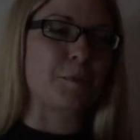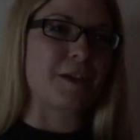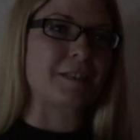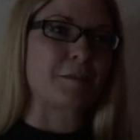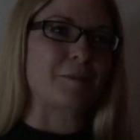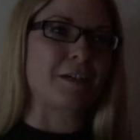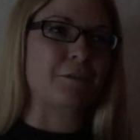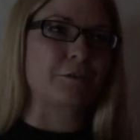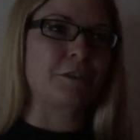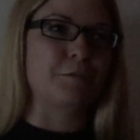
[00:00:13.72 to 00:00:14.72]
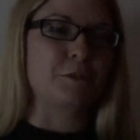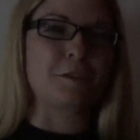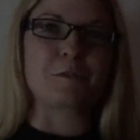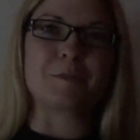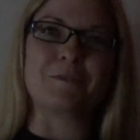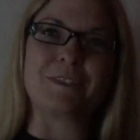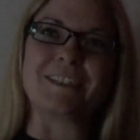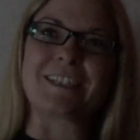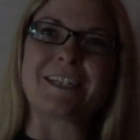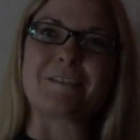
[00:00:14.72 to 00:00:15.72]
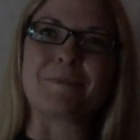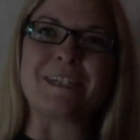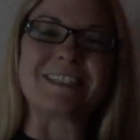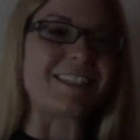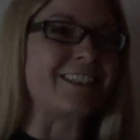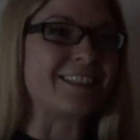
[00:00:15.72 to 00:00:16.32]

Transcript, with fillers: Spaß gemacht und ich würde es auch immer wieder gerne machen.